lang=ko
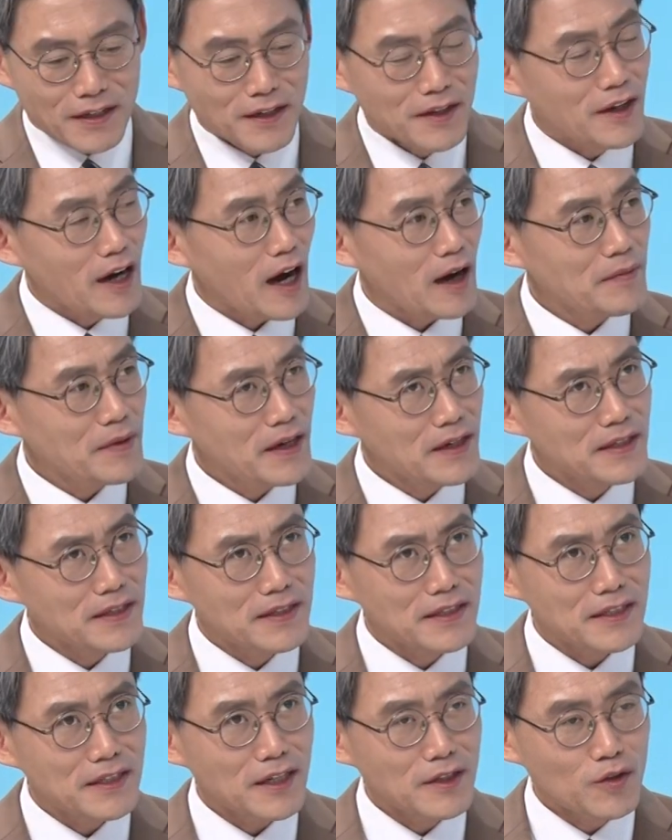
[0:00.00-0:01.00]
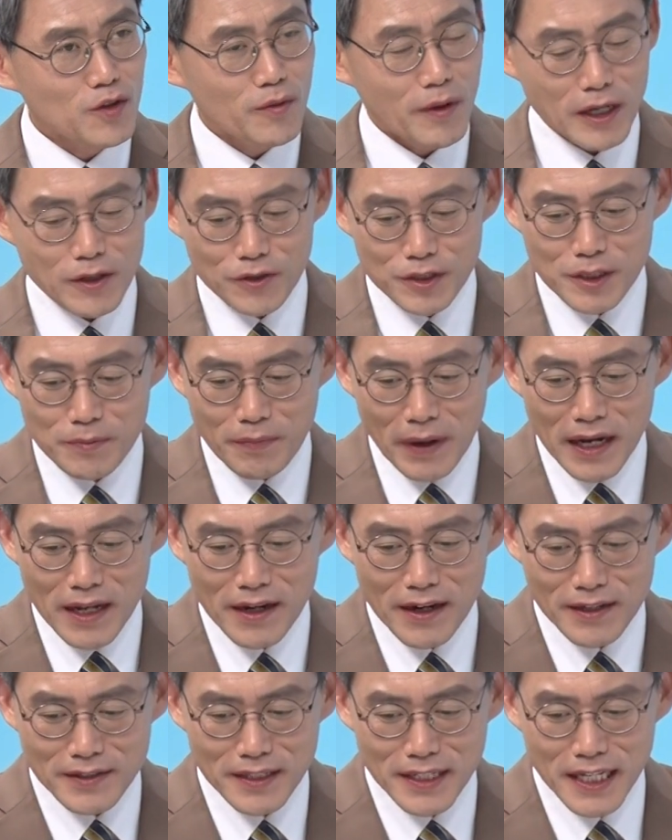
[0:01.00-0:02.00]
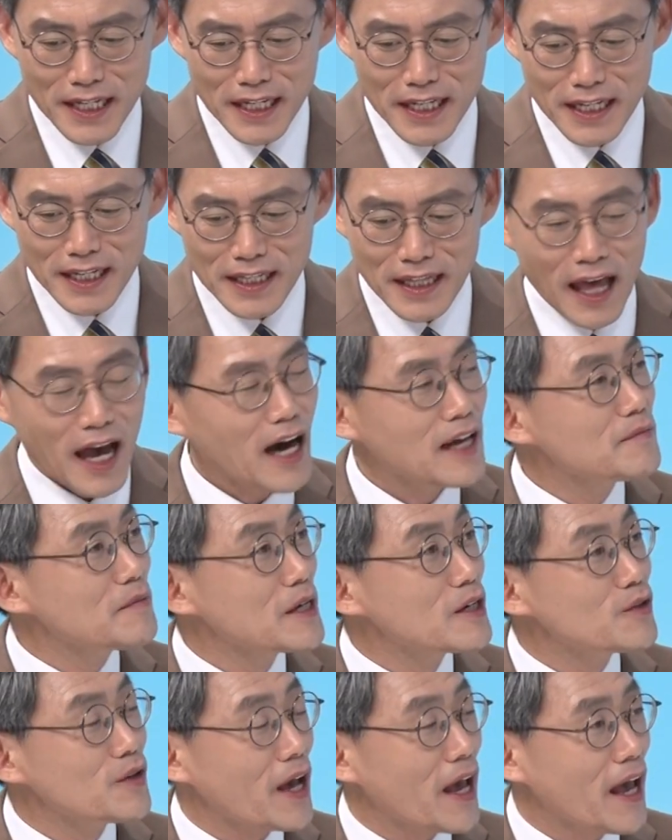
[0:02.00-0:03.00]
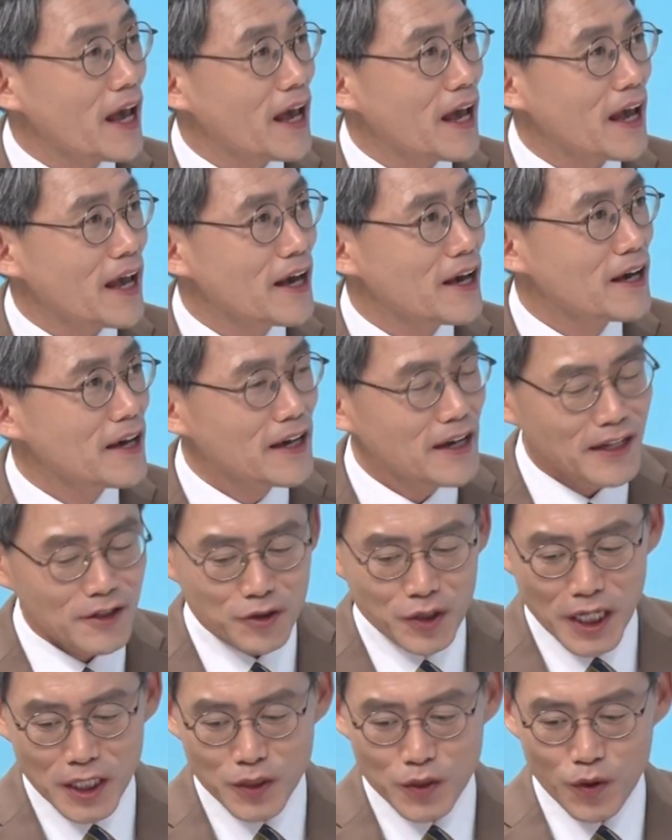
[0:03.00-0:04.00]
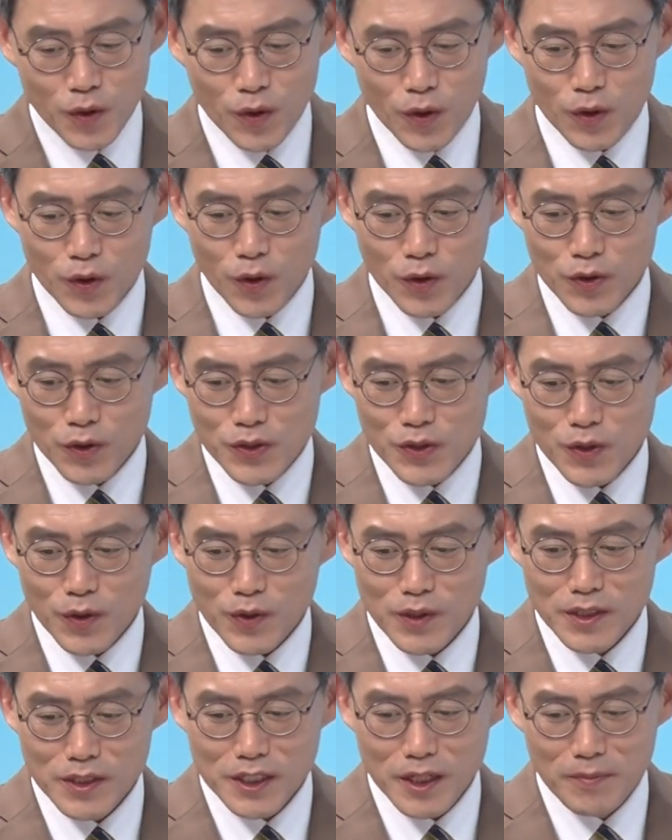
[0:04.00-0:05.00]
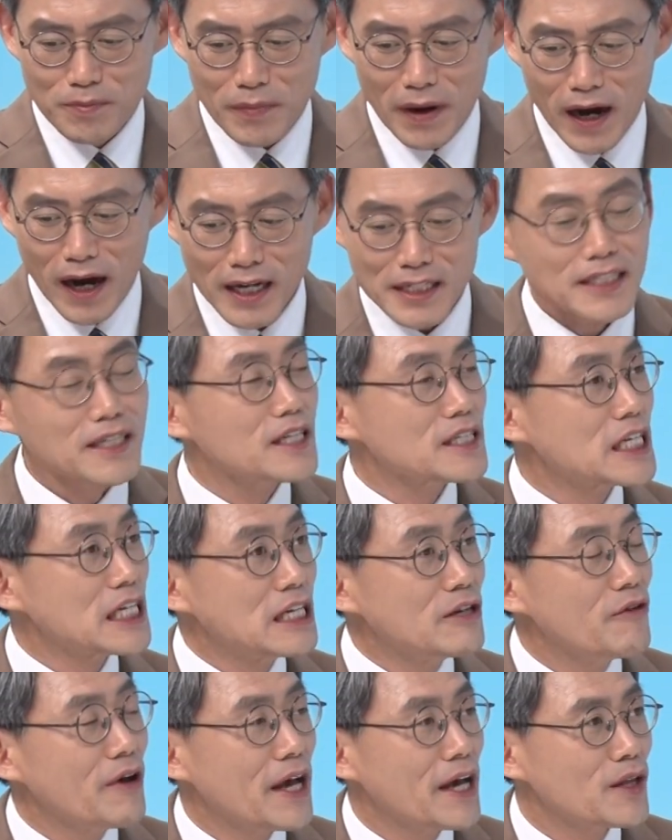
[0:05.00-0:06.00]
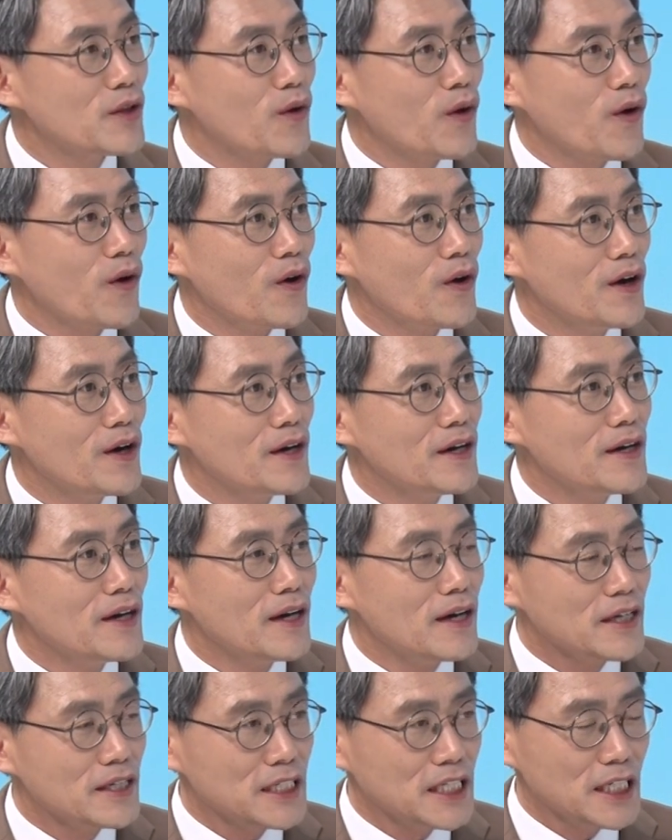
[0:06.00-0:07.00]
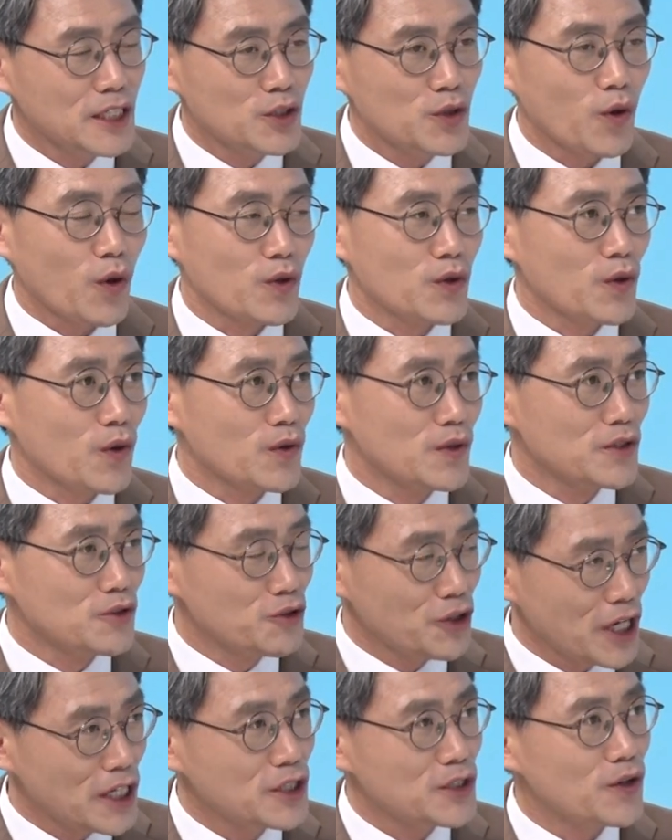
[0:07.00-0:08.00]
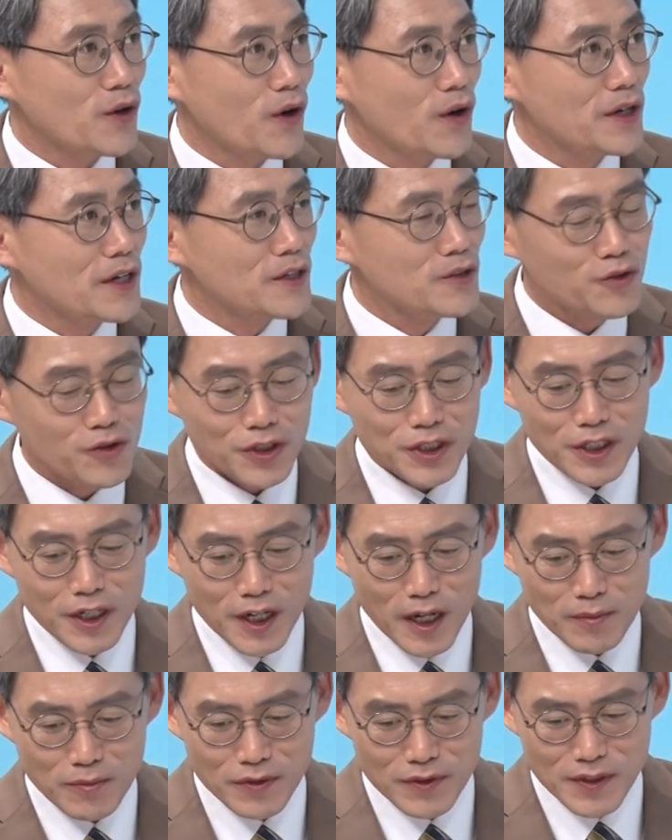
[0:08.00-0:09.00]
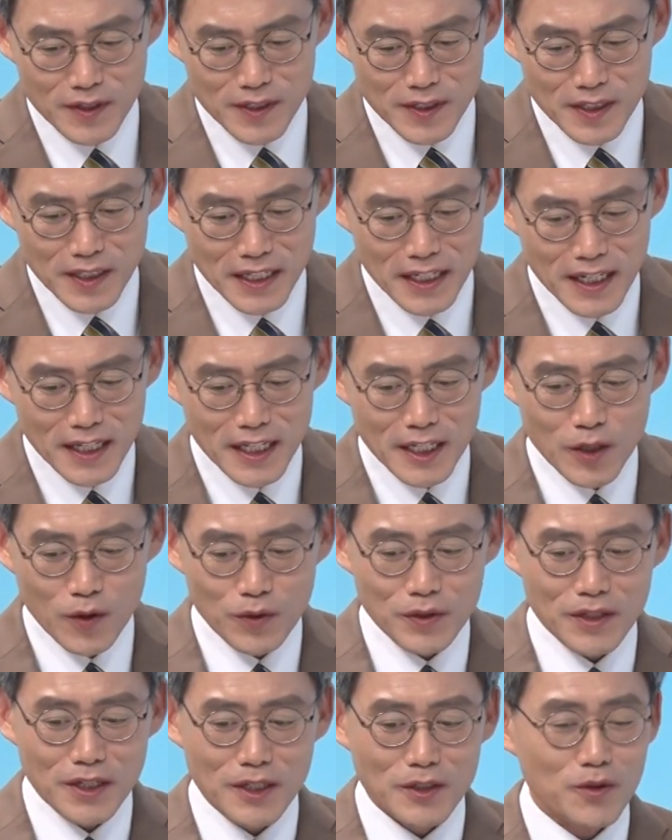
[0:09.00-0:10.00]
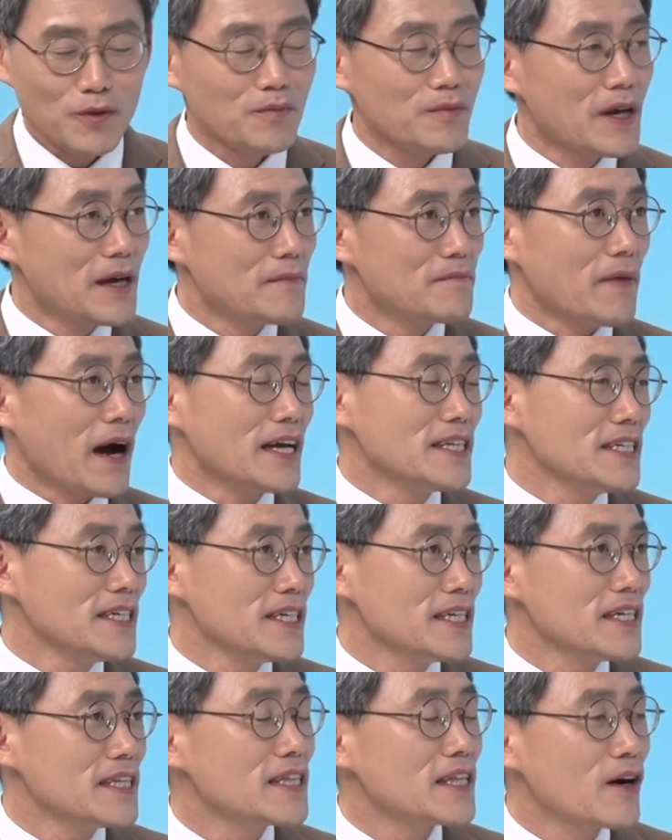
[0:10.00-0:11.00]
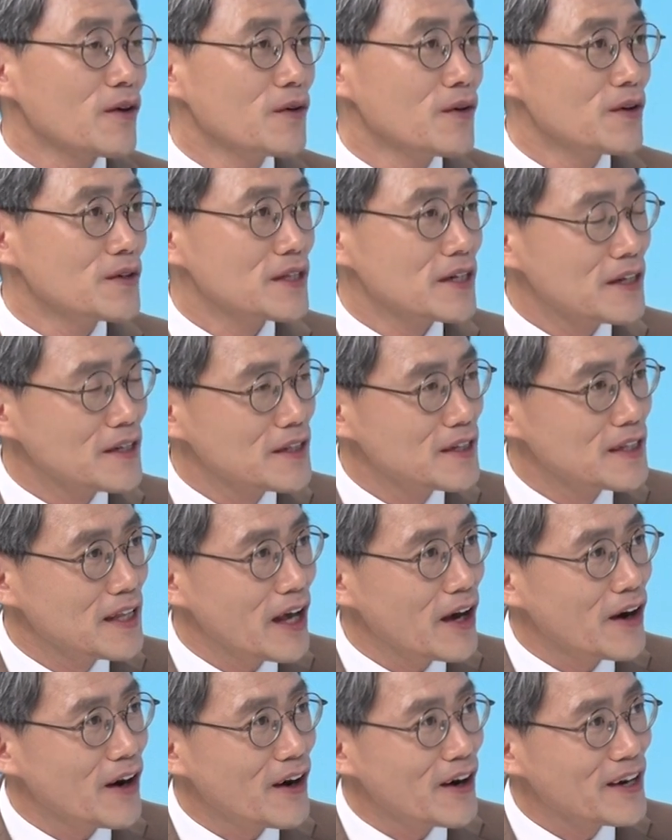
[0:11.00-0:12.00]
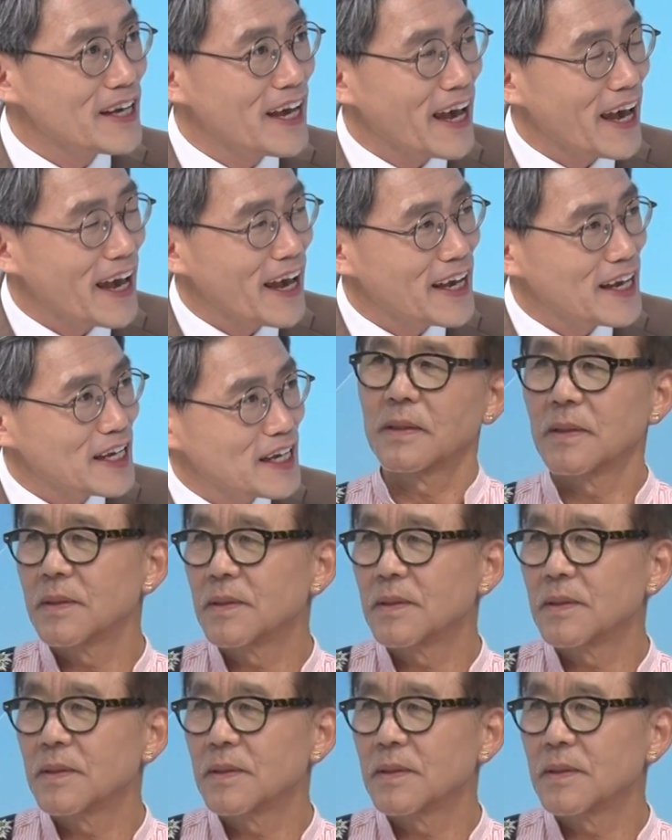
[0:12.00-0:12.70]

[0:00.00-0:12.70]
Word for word: 그런가 하면 1968년 이 대한민국에 최초로 여둘송을 전파하신 것 이외에도 네. 시초 또는 최초 이런 수식어가 붙는 기록들이 좀 많이 있다고 들었는데요. 예. 네.